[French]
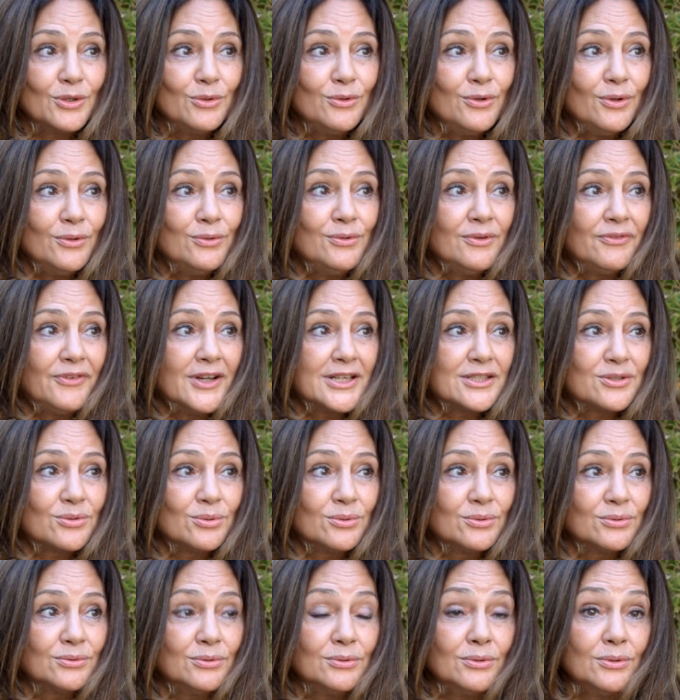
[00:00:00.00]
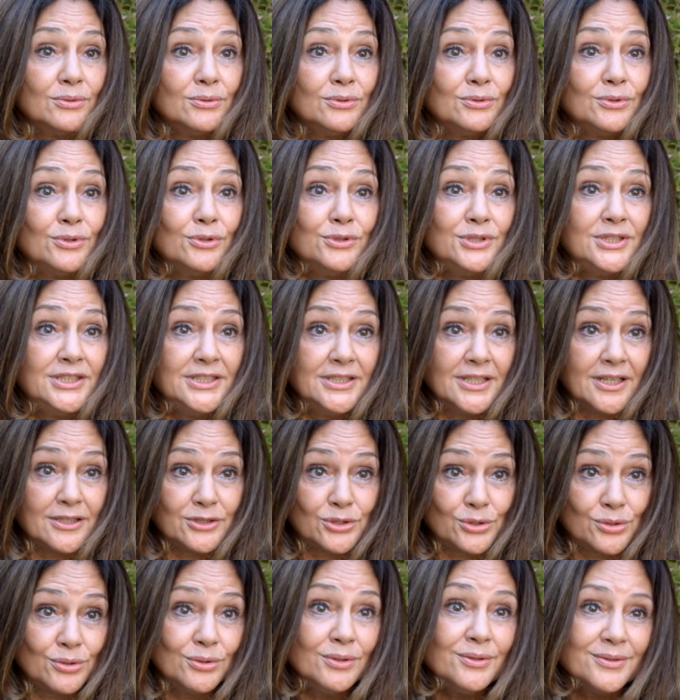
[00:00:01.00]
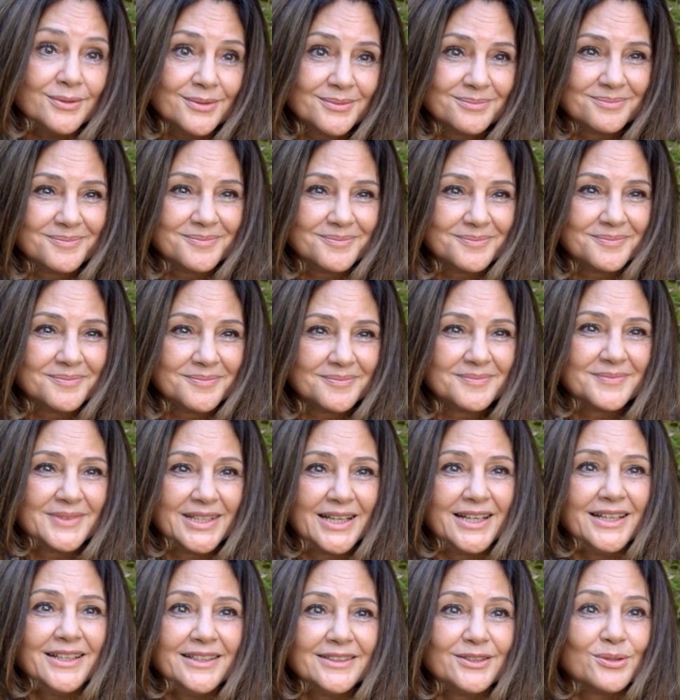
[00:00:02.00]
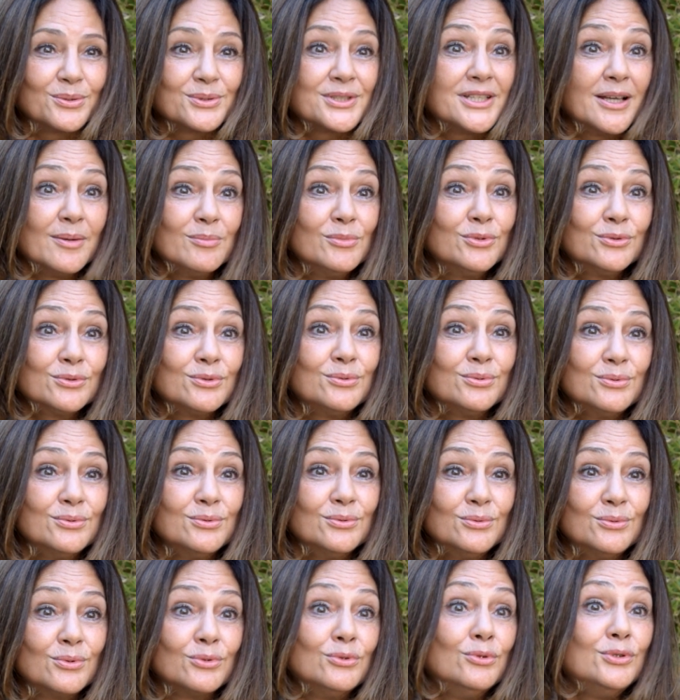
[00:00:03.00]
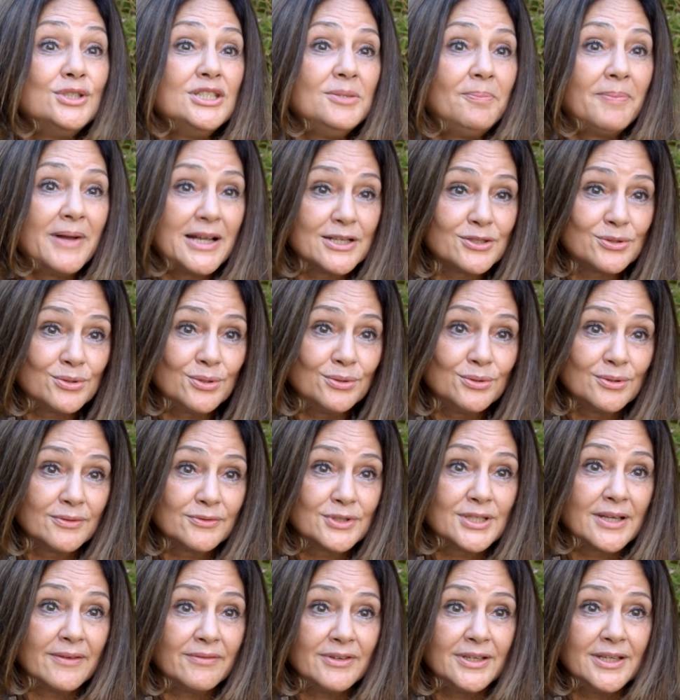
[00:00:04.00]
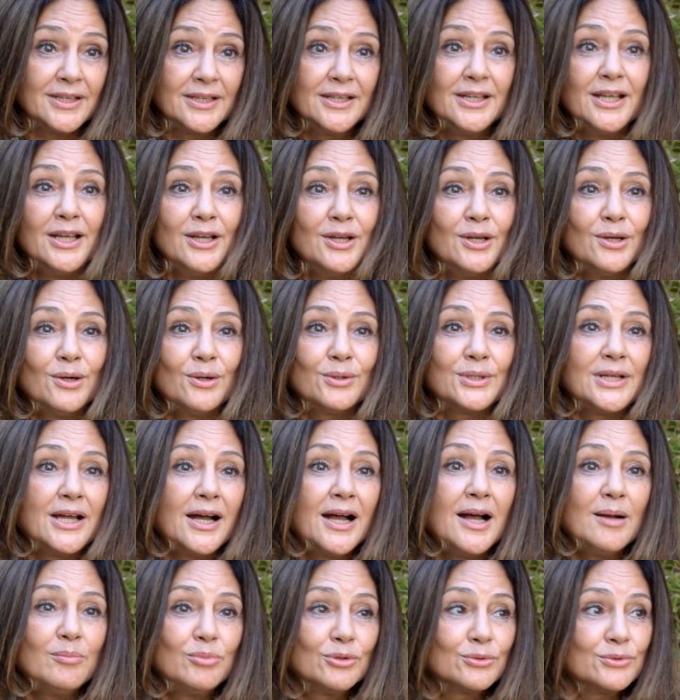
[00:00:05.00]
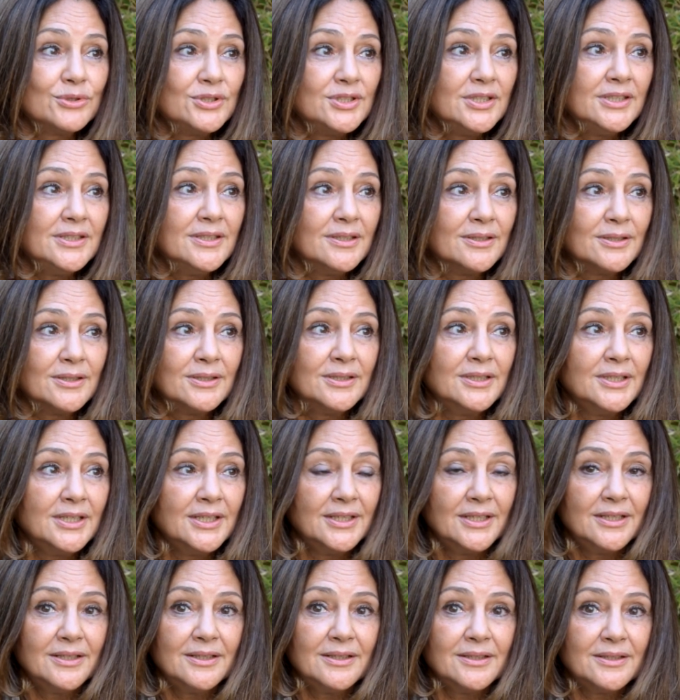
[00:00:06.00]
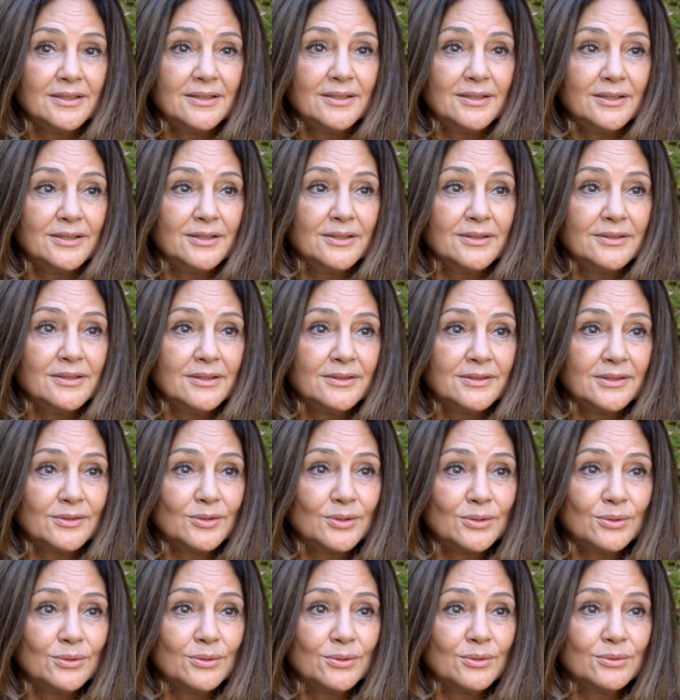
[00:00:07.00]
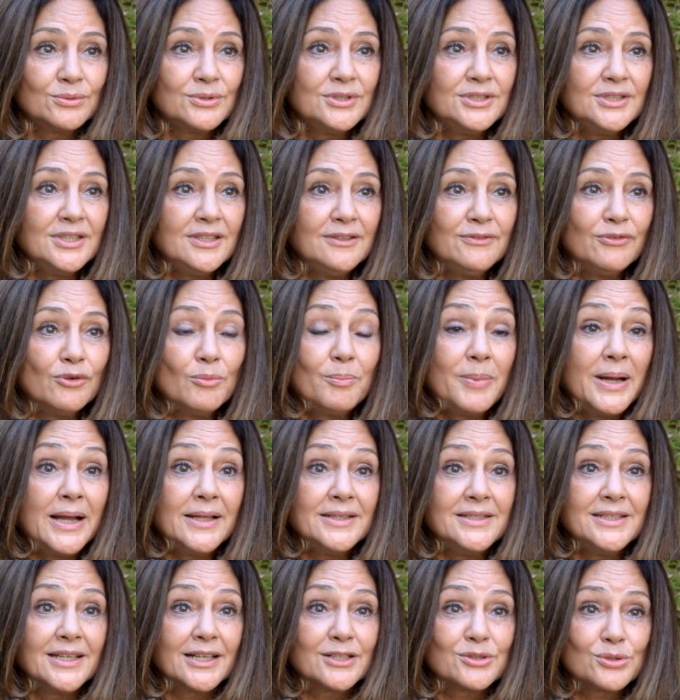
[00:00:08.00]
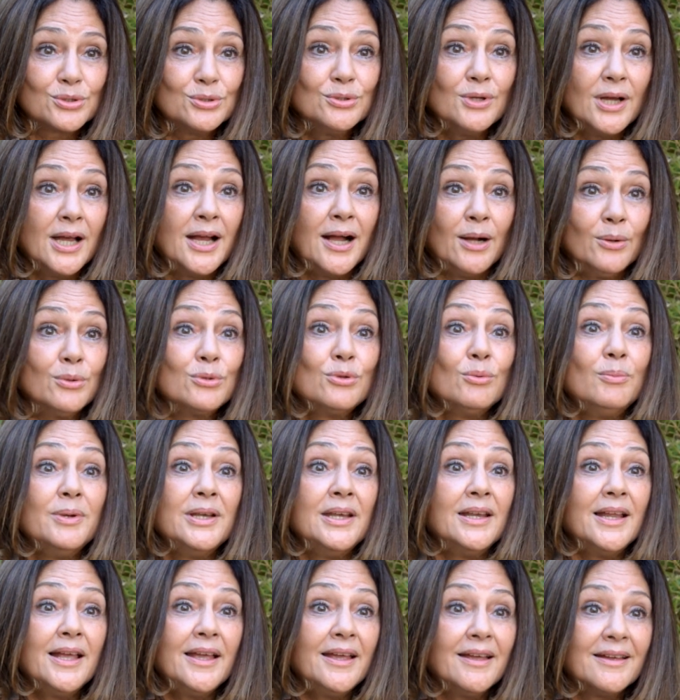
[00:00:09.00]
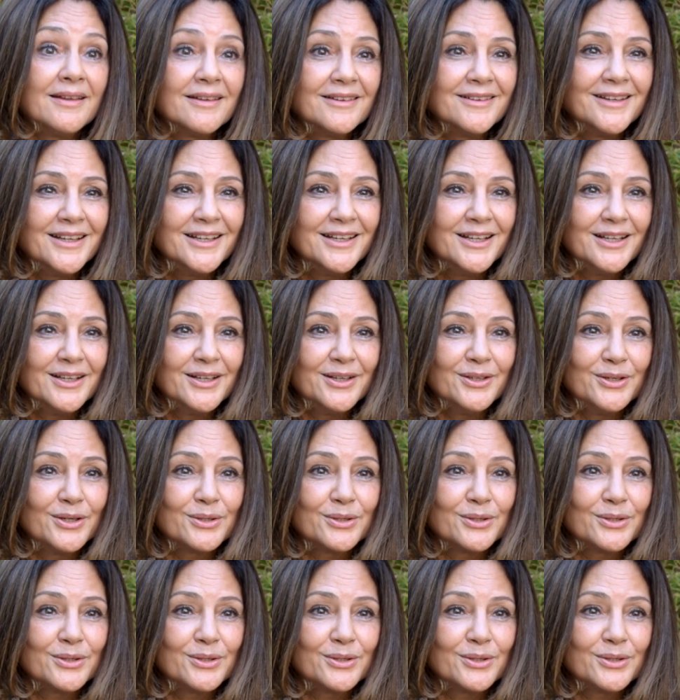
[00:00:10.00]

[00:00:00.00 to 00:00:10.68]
une façon de dire je, hein, dans un monde où on ne dit pas je. Vous savez, en arabe, on dit euh, on dit il ne faut pas dire je, à Billah, euh,